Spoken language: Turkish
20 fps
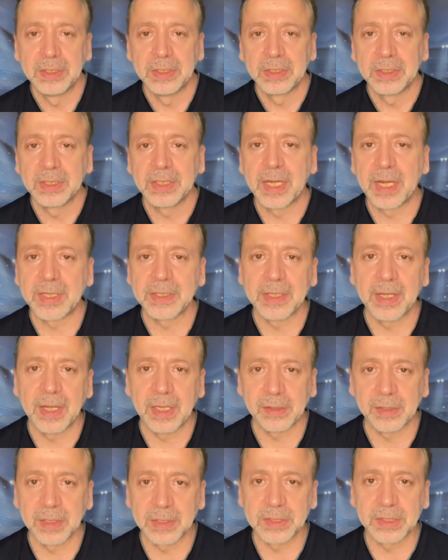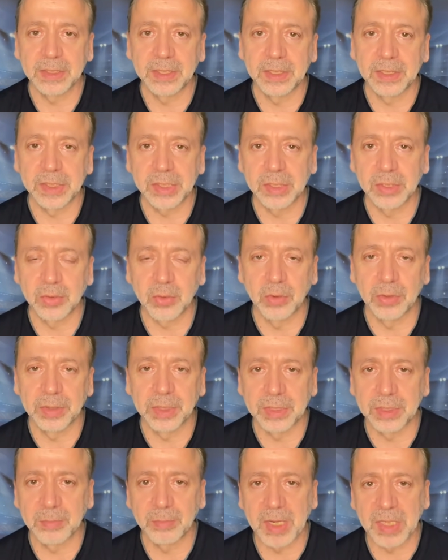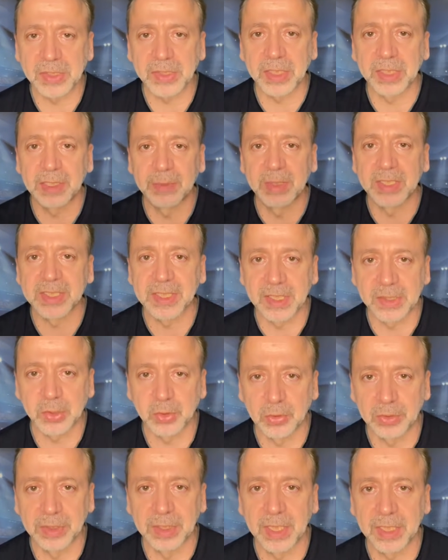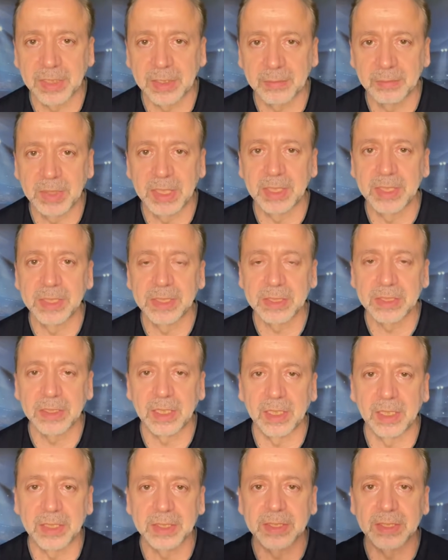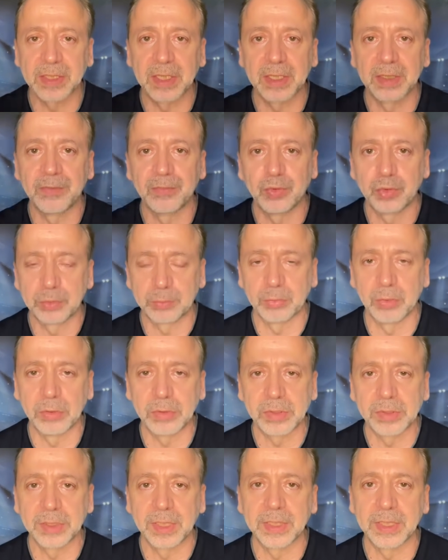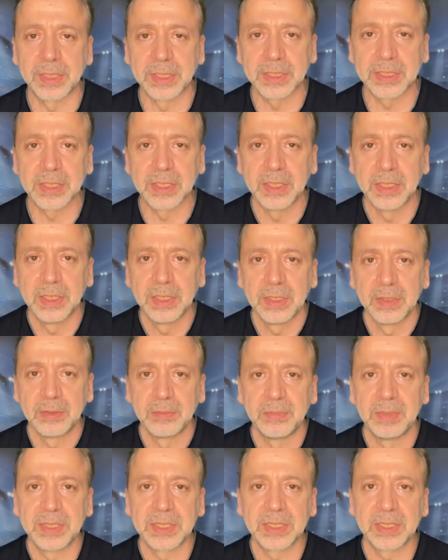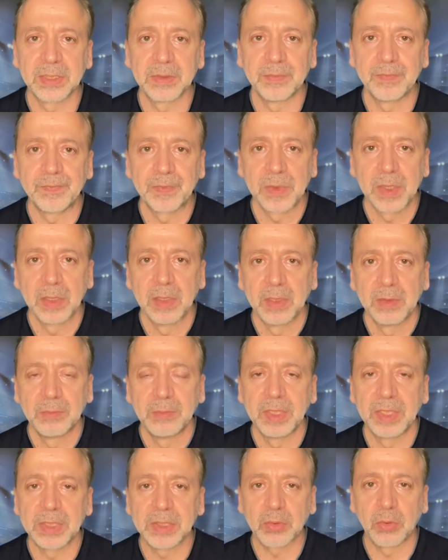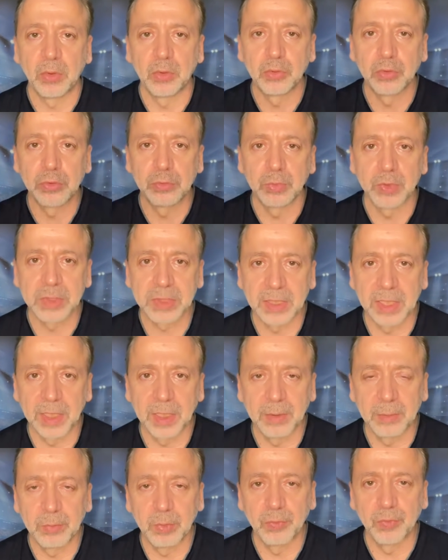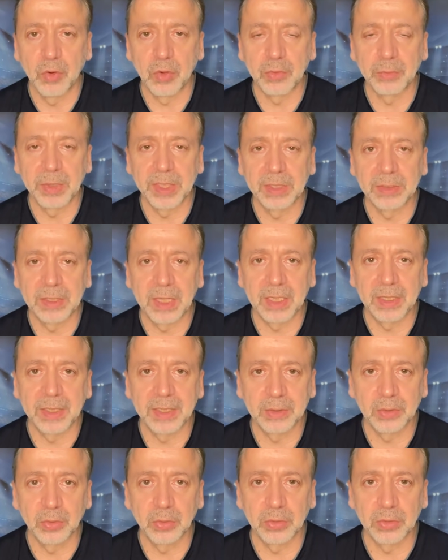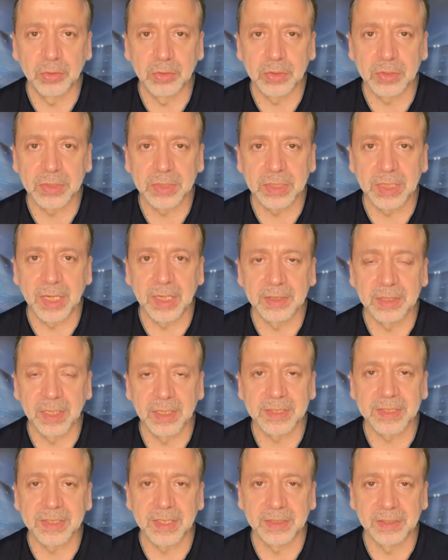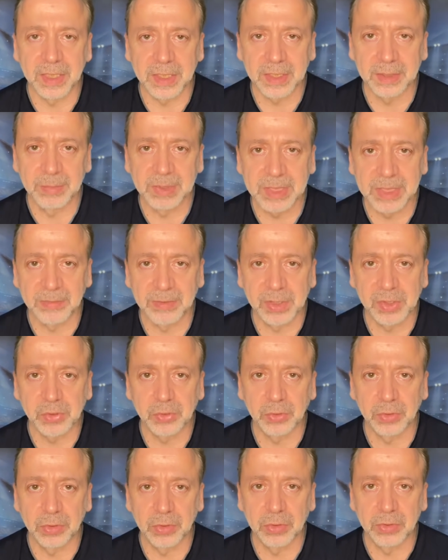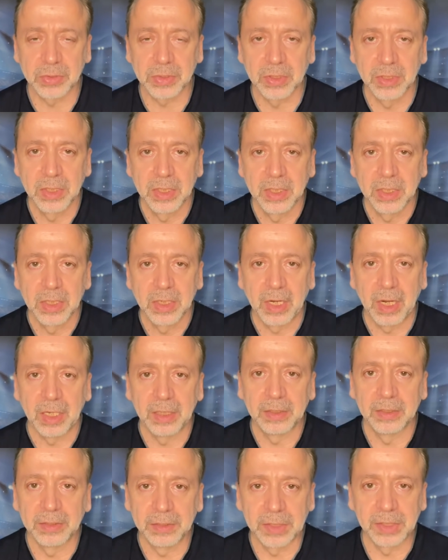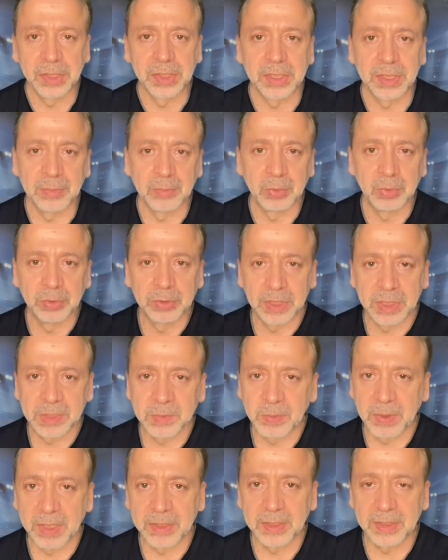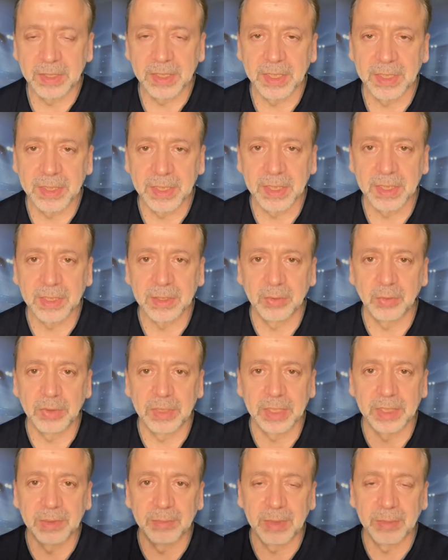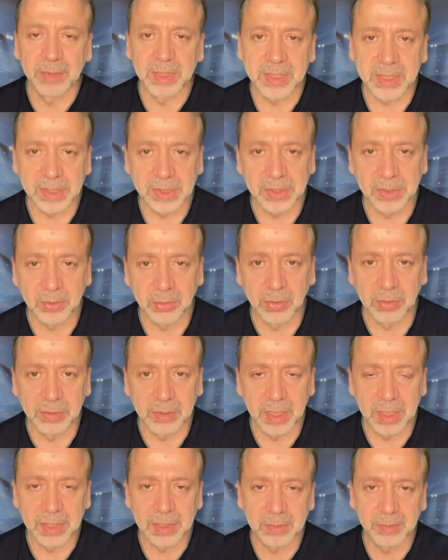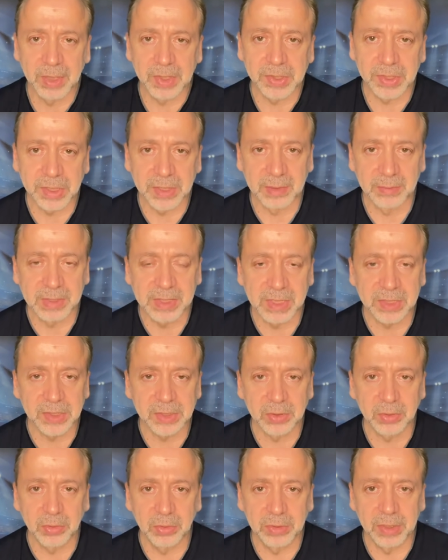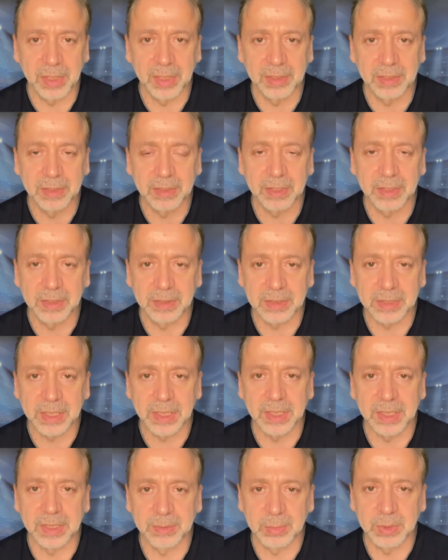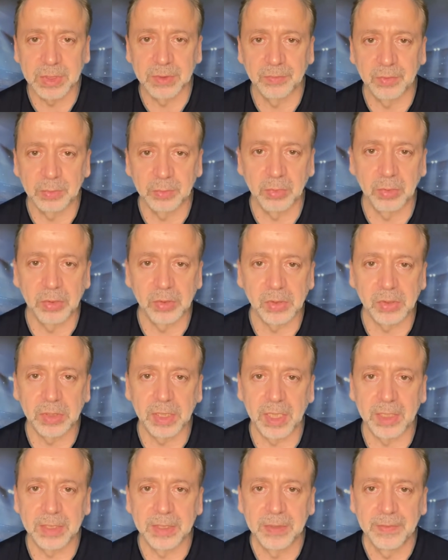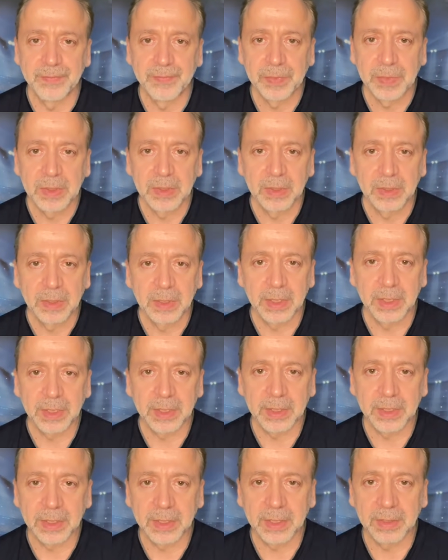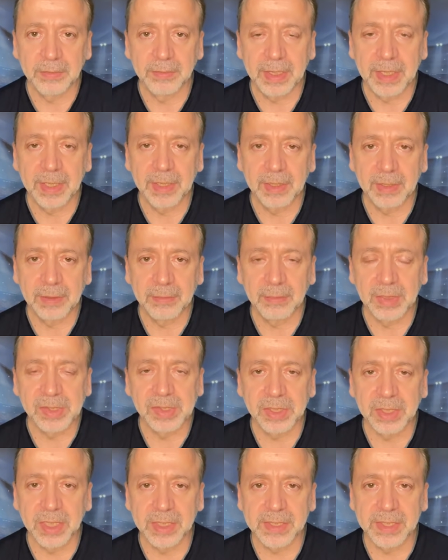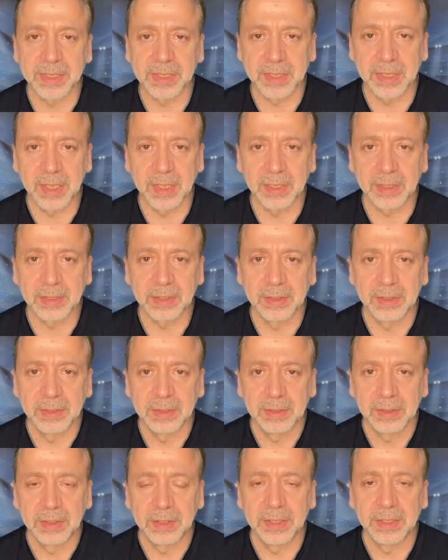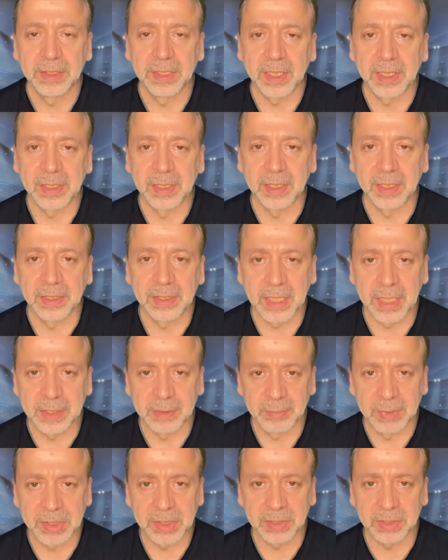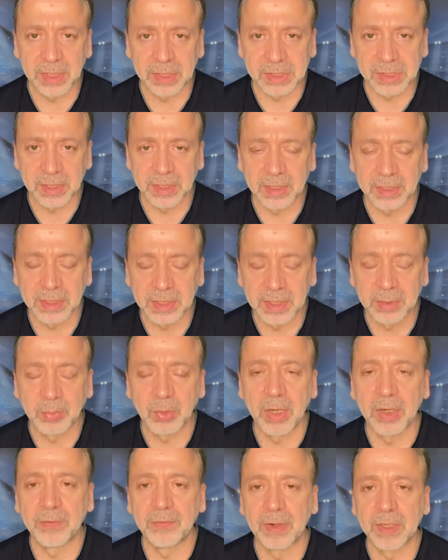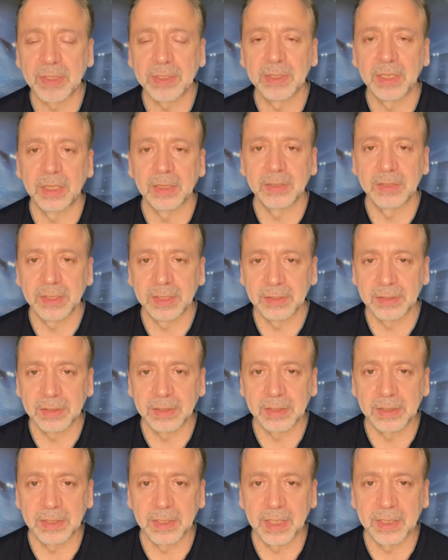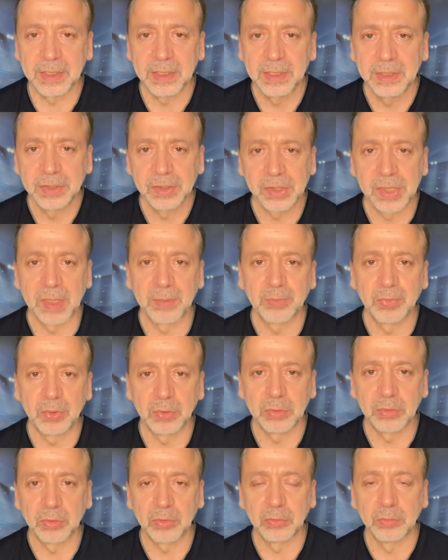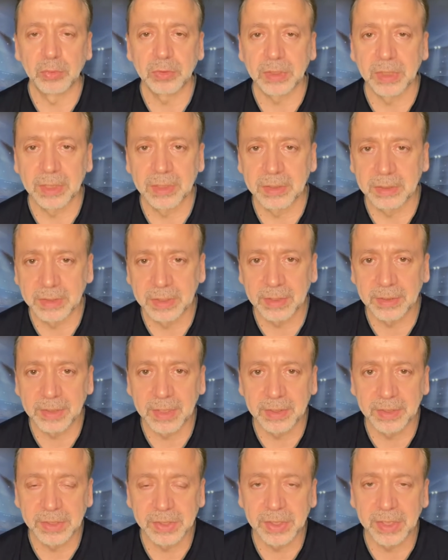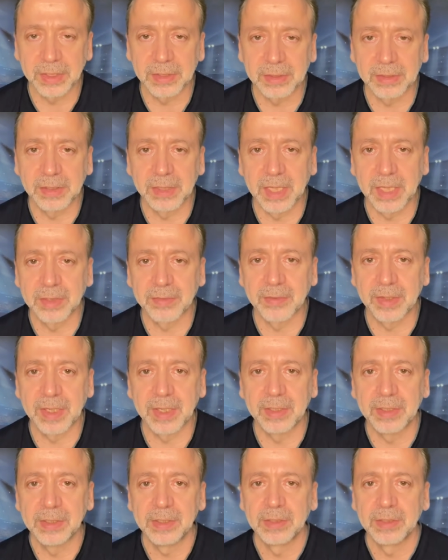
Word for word: Yani herkes iki kişilik oynadı. Başkana mesaj gönderdi. Biz Galatasaray'ın futbolcularıyız. Bizim biz onurumuzla bu formayı terletiyoruz. Sahada aslanlar gibi savaşıyoruz alın işte bunun ispatı diyerek yönetime mesajını gönderdi. Başkana mesajını gönderdi. Sarı kırmızı futbolcular e, ve maçı kazanarak liderle yani Beşiktaş'la aradaki puan farkını 6'ya indirdiler. Şampiyonluk umutlarını tekrar yeşerttiler ve